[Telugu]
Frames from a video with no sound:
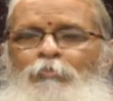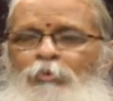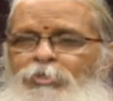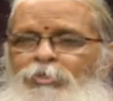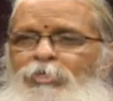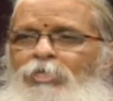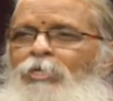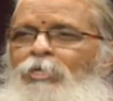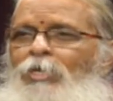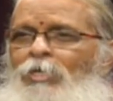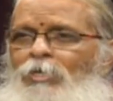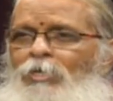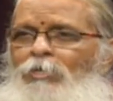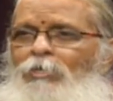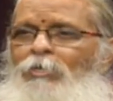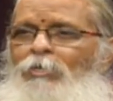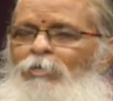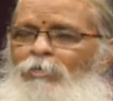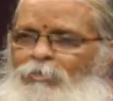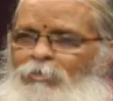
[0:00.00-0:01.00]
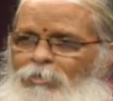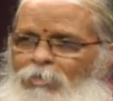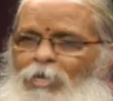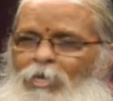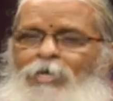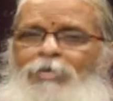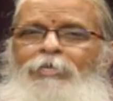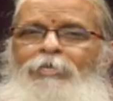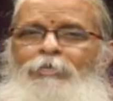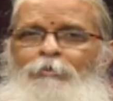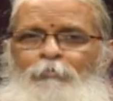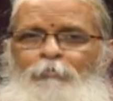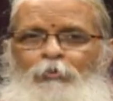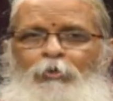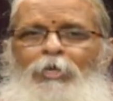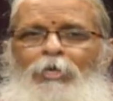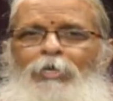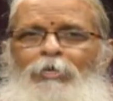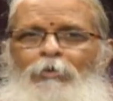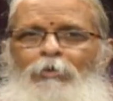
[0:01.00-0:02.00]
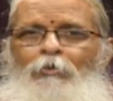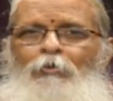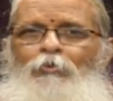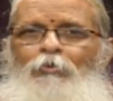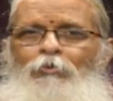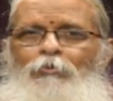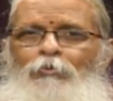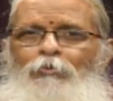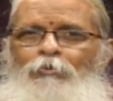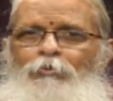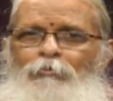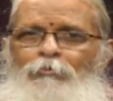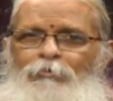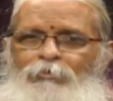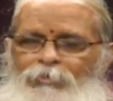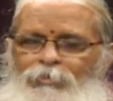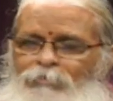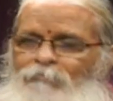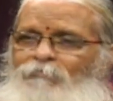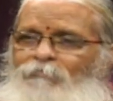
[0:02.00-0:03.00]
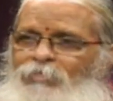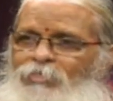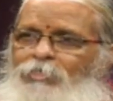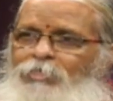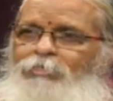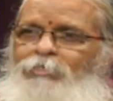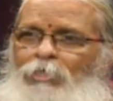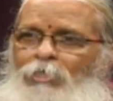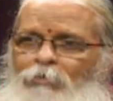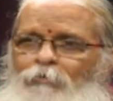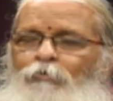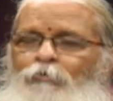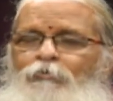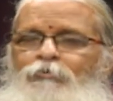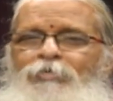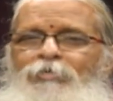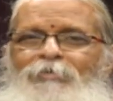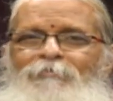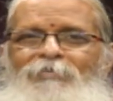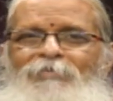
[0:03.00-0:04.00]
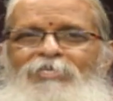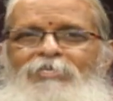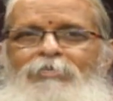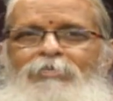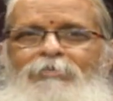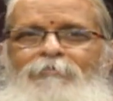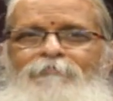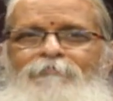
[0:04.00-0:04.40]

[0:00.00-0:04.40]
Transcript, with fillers: ముఖ్యంగా నారద పురాణంలో ఈ విశేషాలు దొరుకుతాయి మనకి